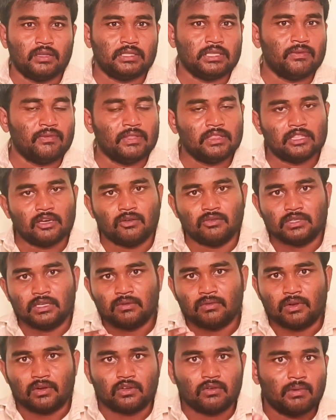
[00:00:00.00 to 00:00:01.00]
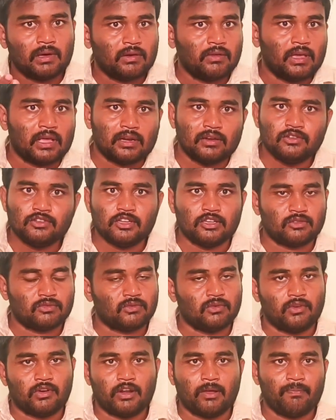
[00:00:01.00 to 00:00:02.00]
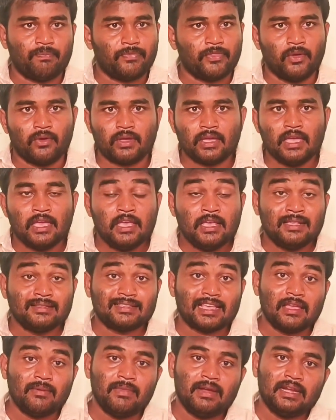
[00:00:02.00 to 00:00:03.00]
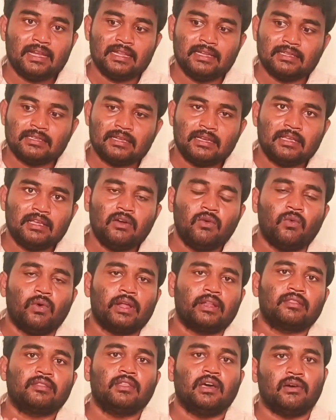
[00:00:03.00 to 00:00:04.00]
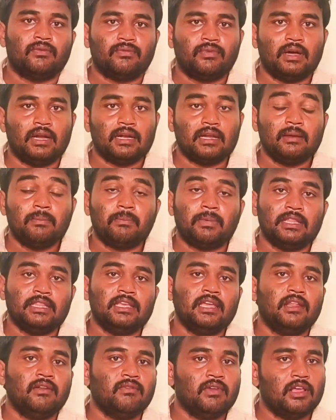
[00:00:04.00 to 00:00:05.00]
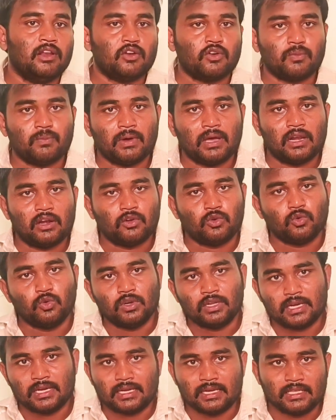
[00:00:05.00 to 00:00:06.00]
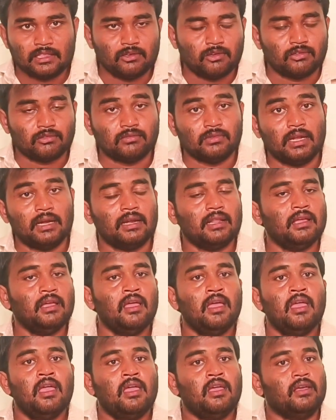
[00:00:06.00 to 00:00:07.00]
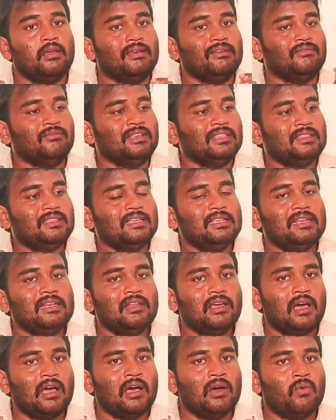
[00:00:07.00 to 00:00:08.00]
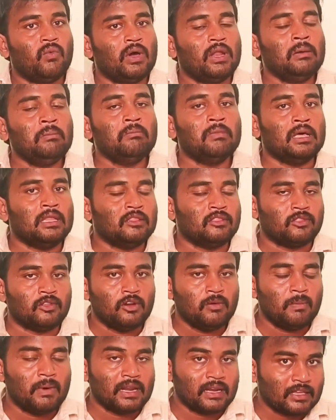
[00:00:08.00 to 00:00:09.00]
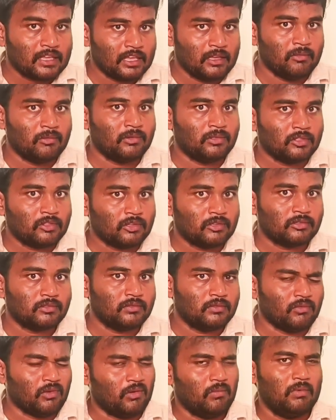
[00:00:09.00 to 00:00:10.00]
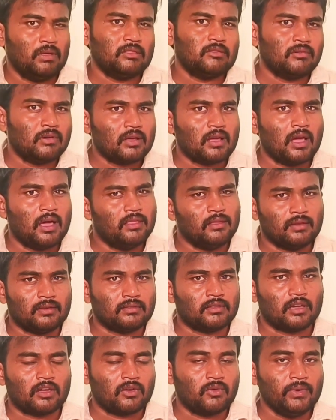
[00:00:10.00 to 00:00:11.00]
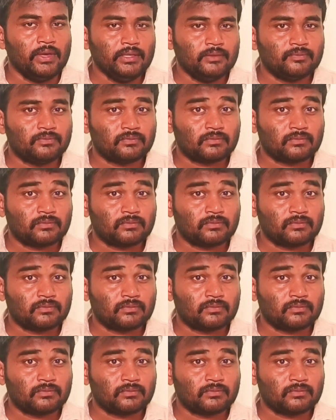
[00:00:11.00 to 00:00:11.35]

సెవెన్ థౌజండ్ వరకు మనం ఎర్న్ చేసుకుంటున్నాం ఓకే సైమెంటేనియస్లీగా వర్త్ ఆఫ్ అంటే పదిహేను వేల రూపాయల టూల్ కిట్ అయితే వస్తుంది అంటే విత్ ఇన్ వన్ మంత్లో మనకి ఏమంత వస్తుంది వన్ మంత్ కూడా కాదు ఇంకా తక్కువే